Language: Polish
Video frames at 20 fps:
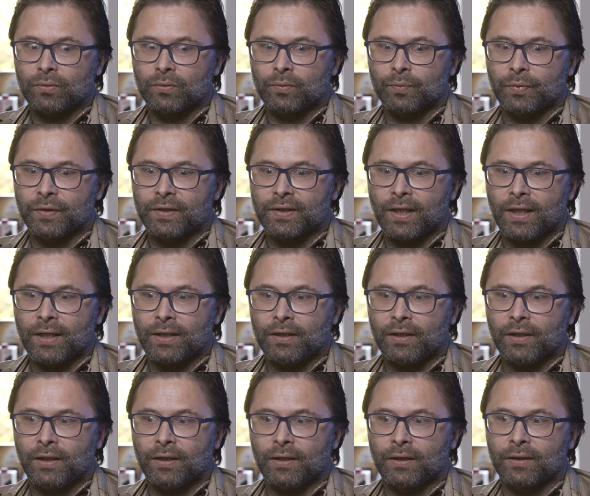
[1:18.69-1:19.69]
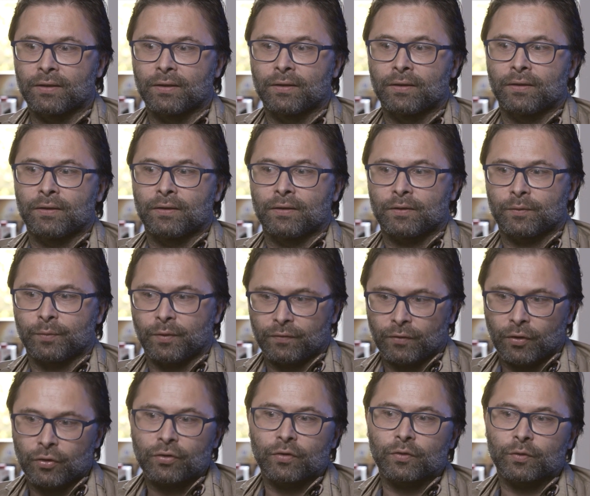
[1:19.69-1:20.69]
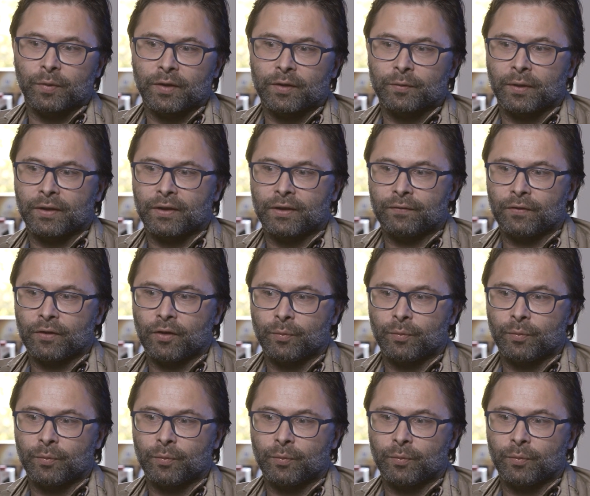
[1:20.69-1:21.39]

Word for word: y, pisanie z pewnością z perspektywy